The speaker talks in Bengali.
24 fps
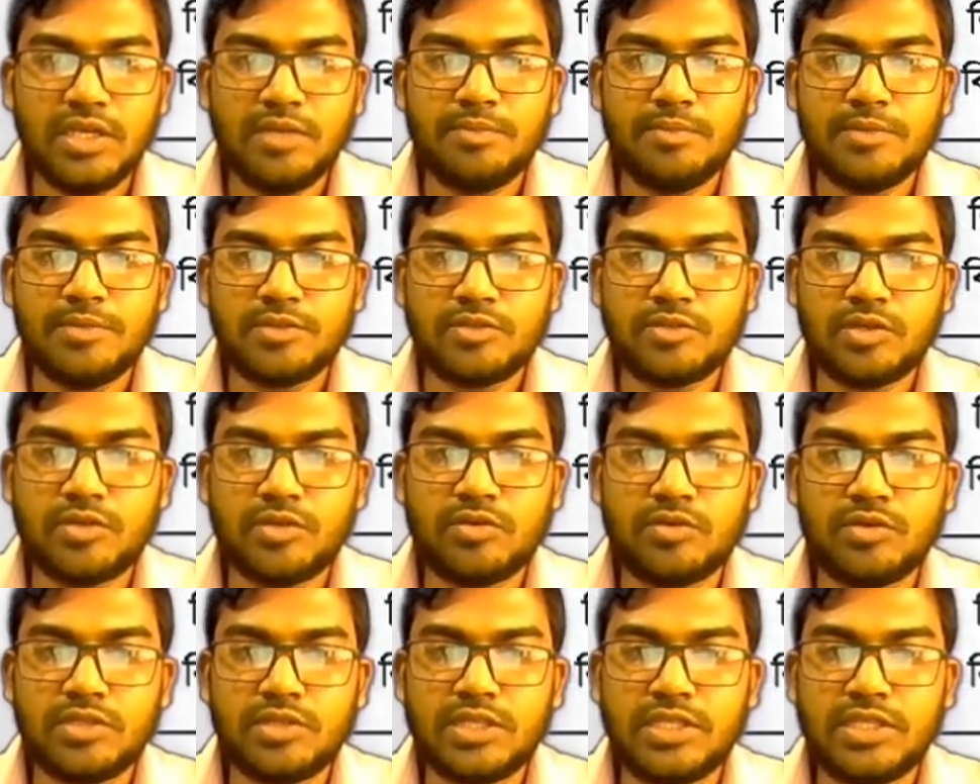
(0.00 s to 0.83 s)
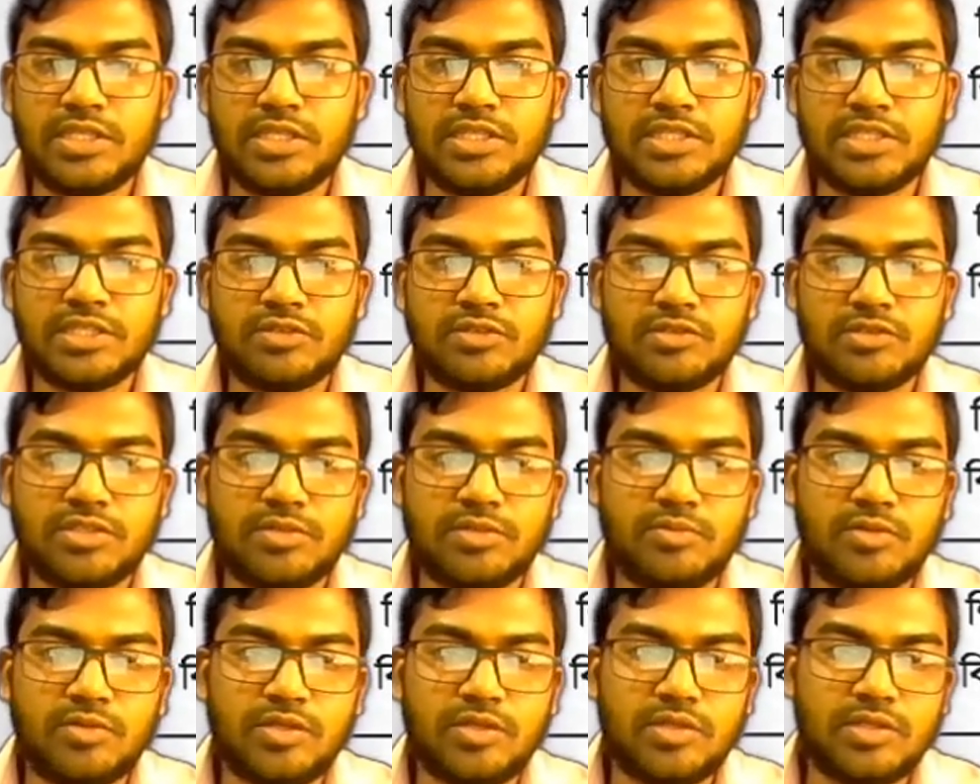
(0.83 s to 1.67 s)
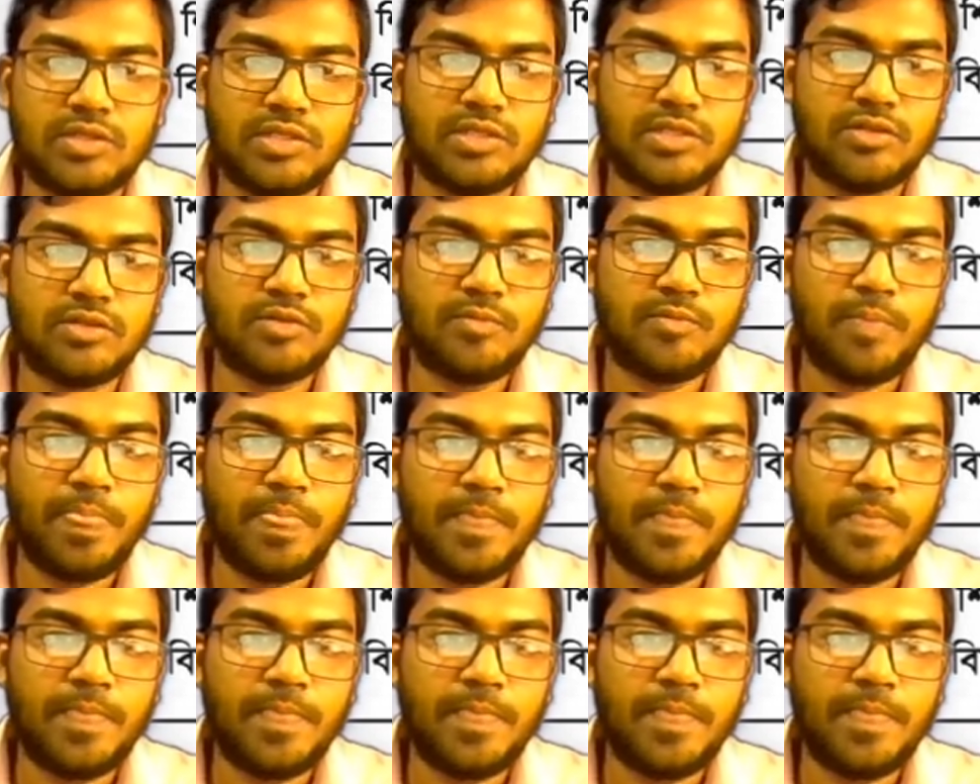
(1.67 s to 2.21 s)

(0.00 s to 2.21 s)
মেসওয়াক করতে নির্দেশ করেছেন দেখো